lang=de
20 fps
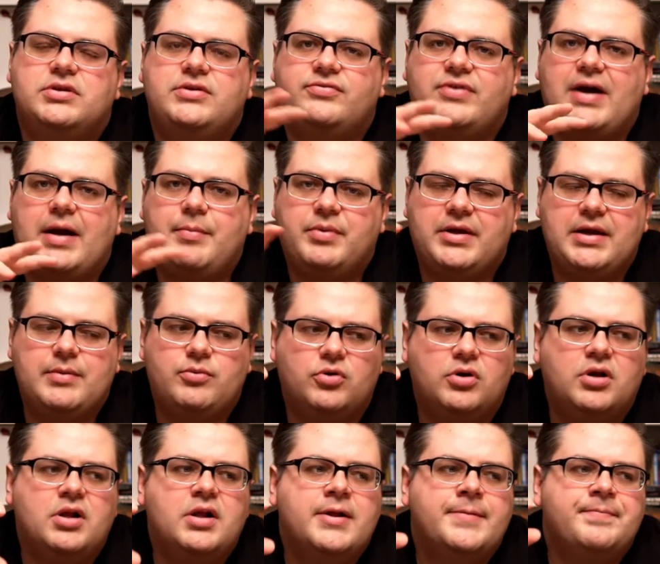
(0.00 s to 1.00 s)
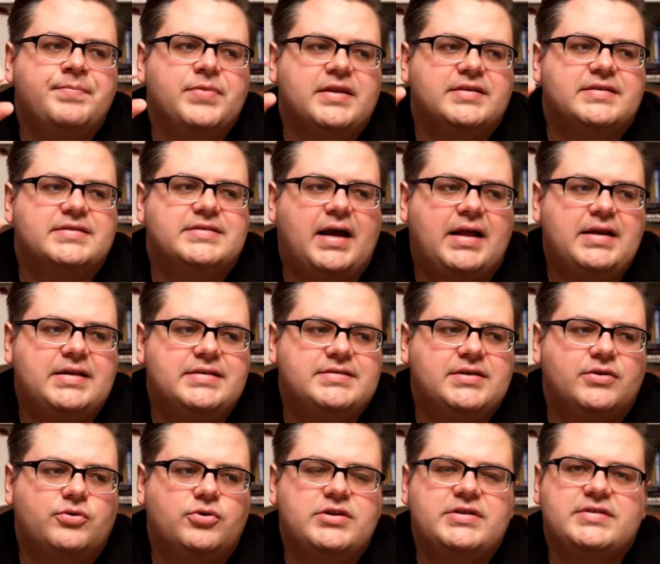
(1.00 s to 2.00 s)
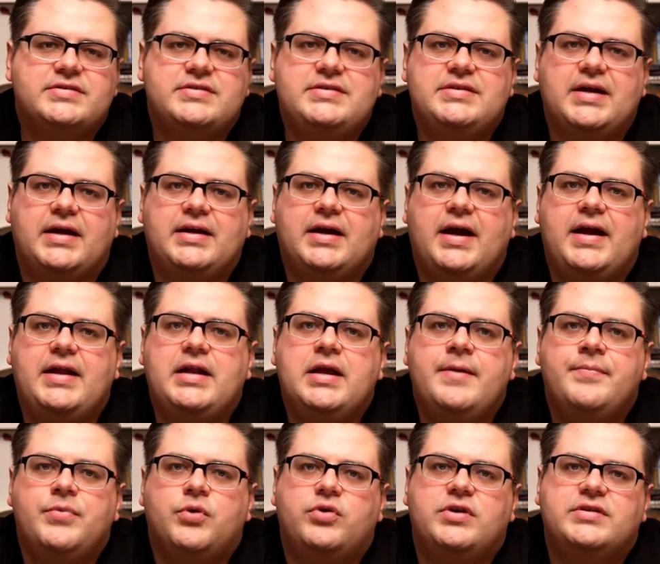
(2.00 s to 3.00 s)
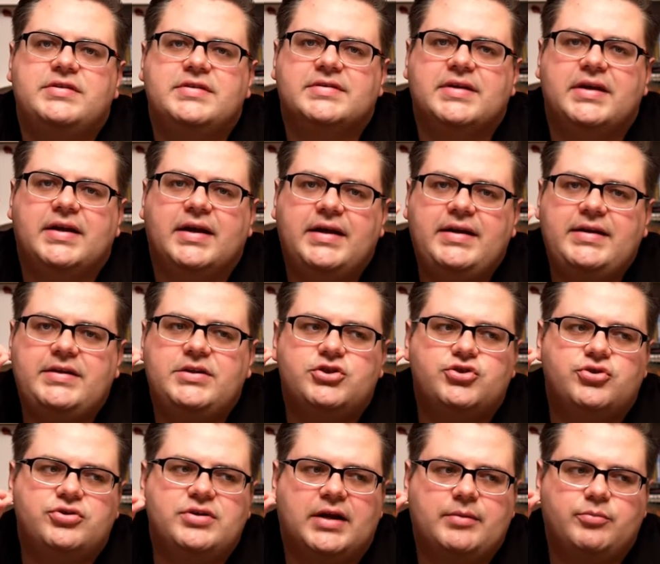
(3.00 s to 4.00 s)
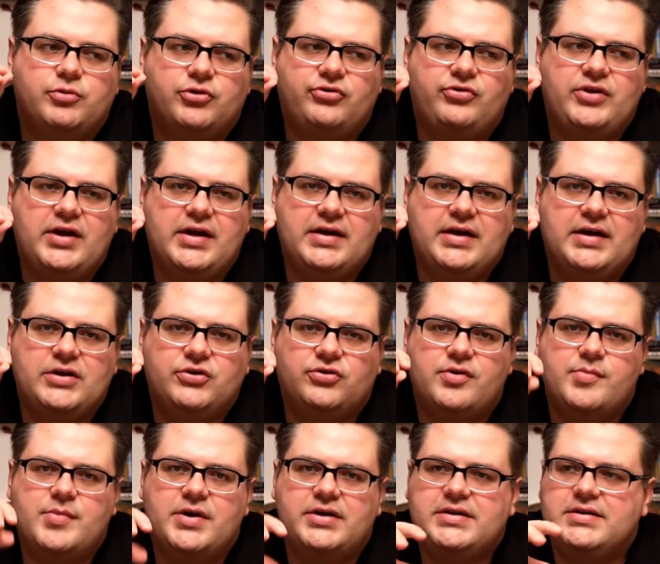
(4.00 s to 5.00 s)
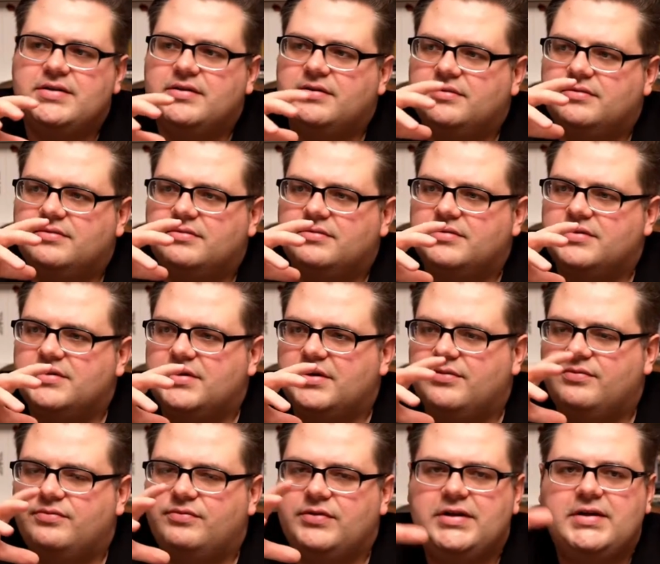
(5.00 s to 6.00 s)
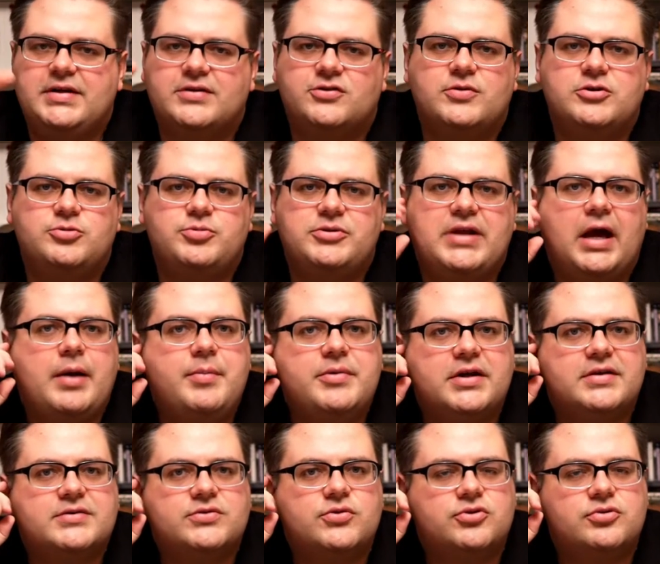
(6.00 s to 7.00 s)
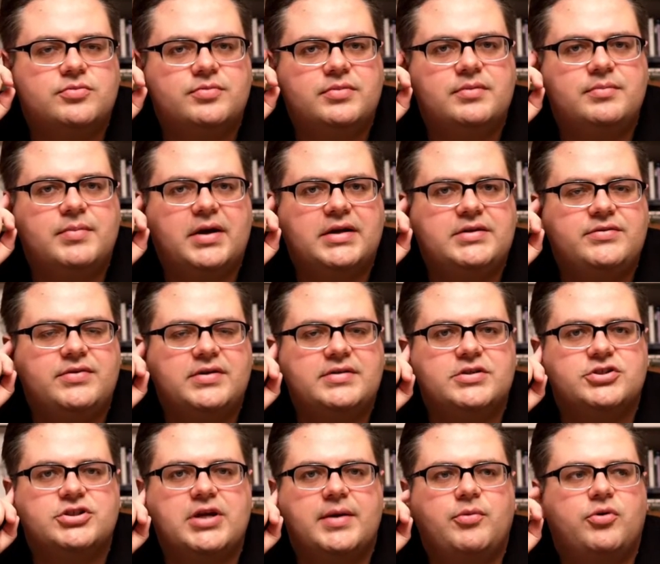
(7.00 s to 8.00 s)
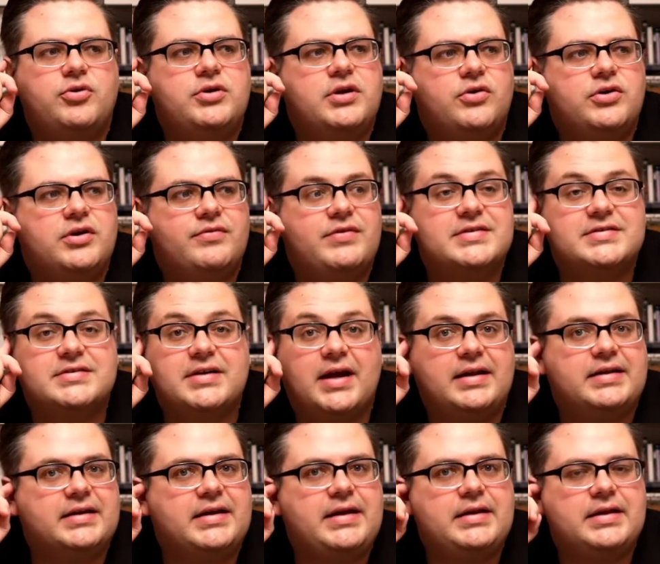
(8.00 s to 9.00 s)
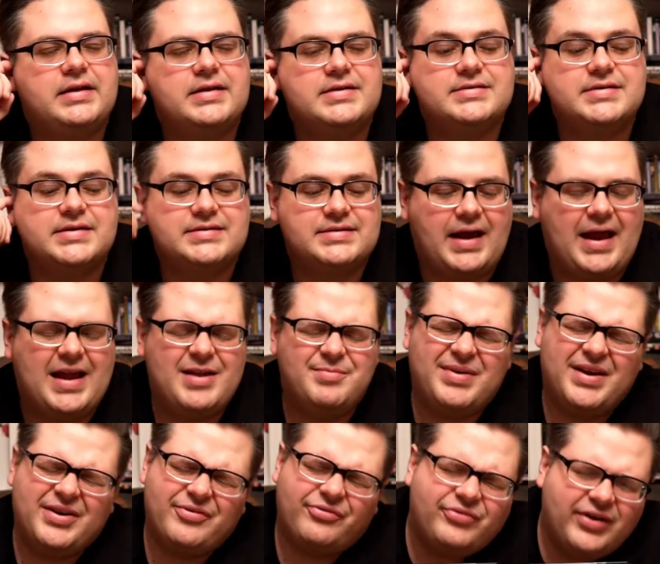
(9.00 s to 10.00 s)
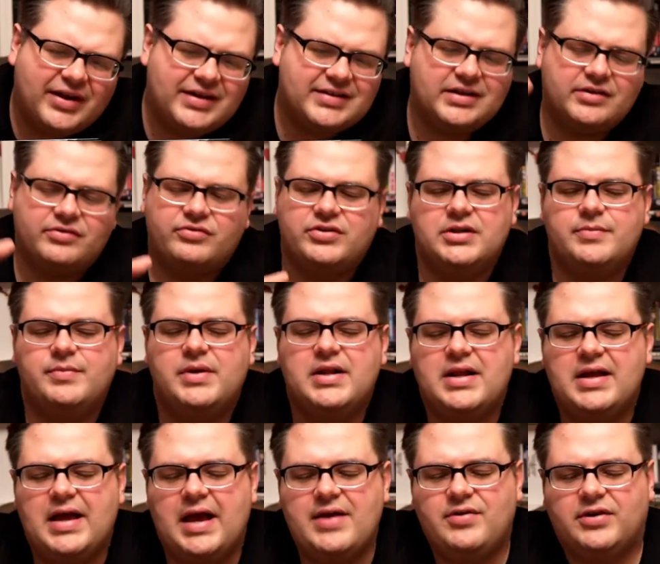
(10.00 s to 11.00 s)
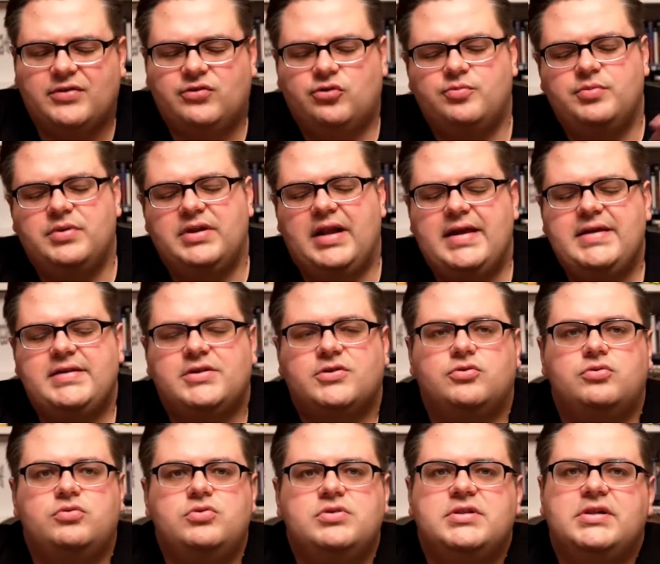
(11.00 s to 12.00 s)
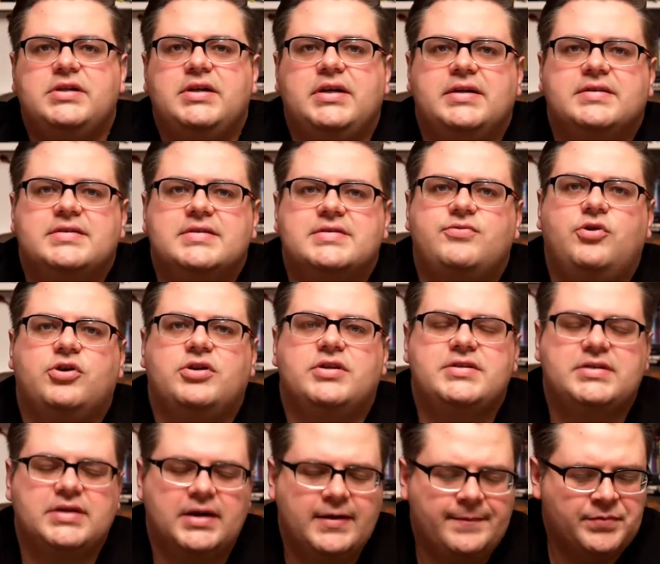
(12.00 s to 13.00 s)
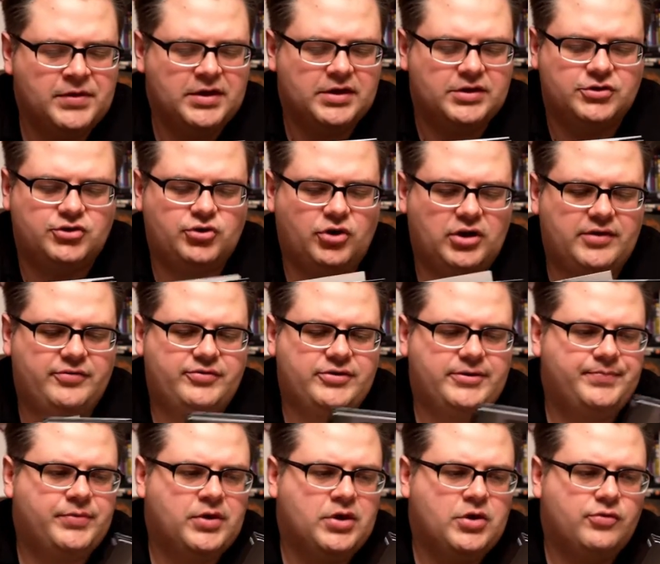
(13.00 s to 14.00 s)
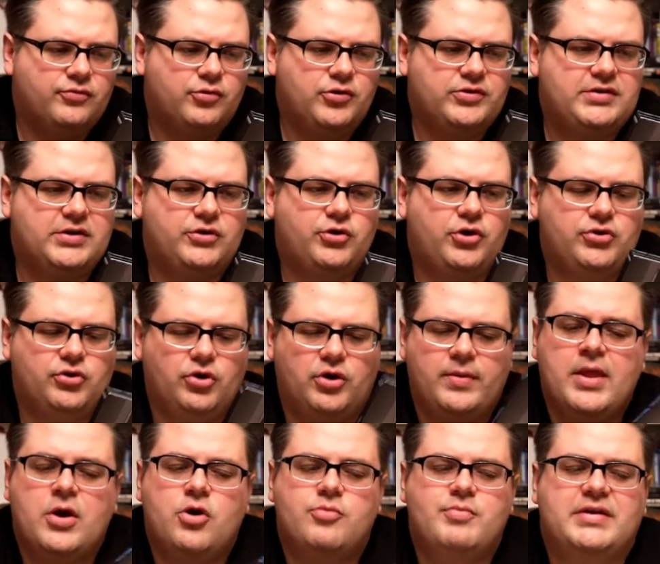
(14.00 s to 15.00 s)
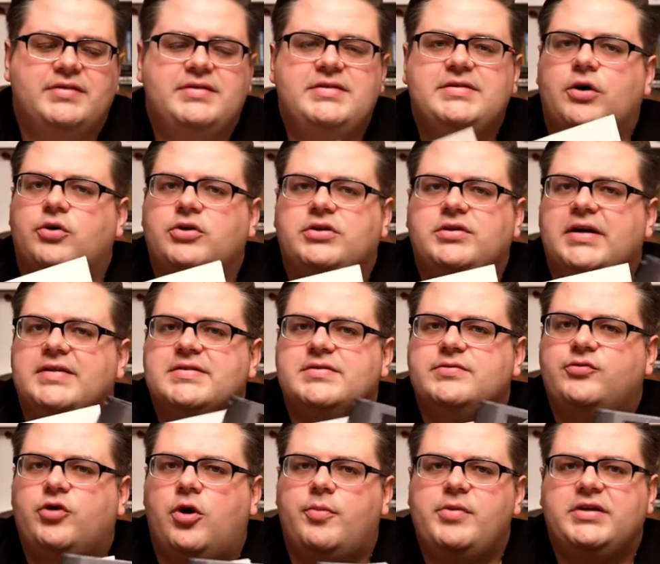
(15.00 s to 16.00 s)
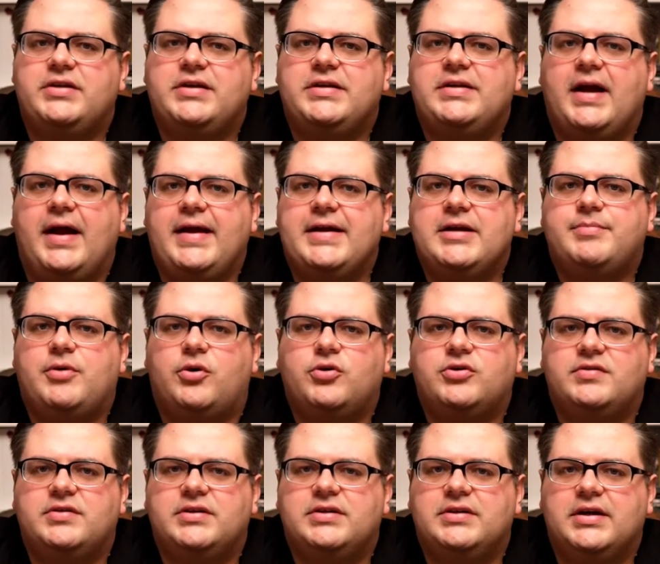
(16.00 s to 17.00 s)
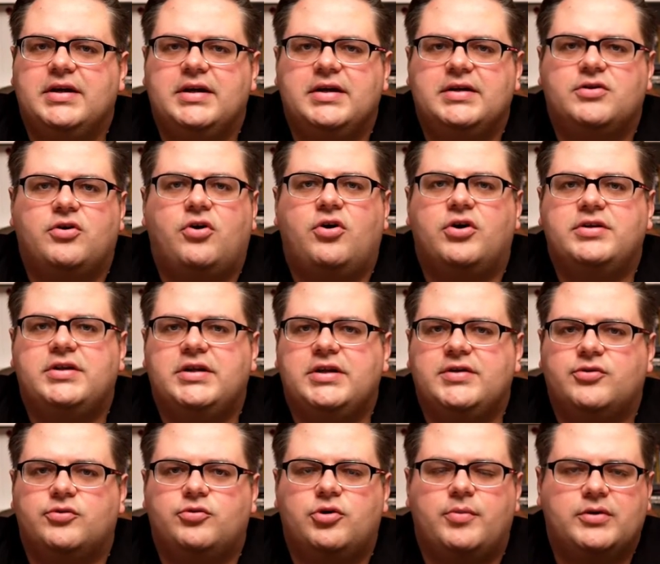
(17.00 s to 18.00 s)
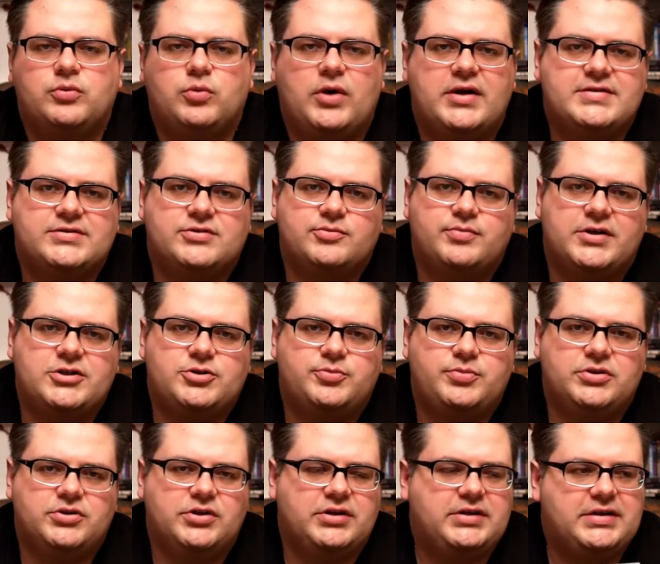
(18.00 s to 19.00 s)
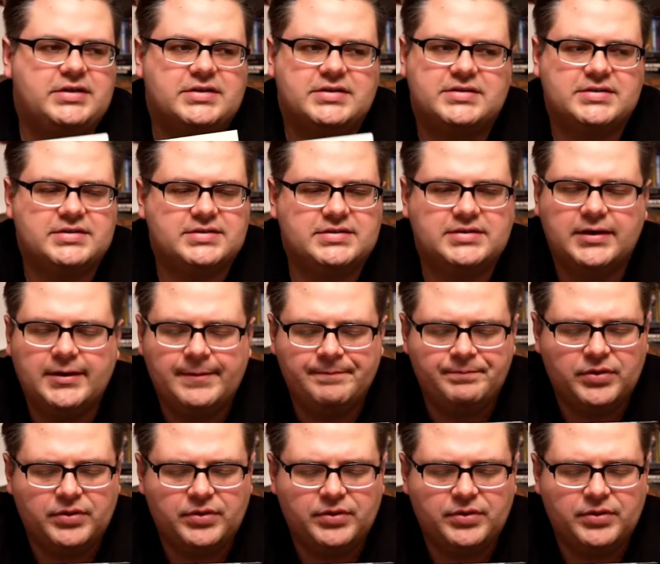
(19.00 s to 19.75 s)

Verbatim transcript: die Farbgebung, es ist alles sehr ruhig, es zieht einen rein und es ist eine richtig schöne Atmosphäre. Also wenn man den wie ich jetzt zum Beispiel nachmittags gucke und mache die Fensterscheiben runter oder wenn es gerade regnet, ist das ein perfekter Film. Einfach zum leicht gruseln. Es ist wirklich ein toller Film. Funktioniert heute noch. man sieht auch die ganzen Vorbilder, die hier eingebaut sind. Äh, The Haunting von Robert Weiss zum Beispiel oder The Innocence.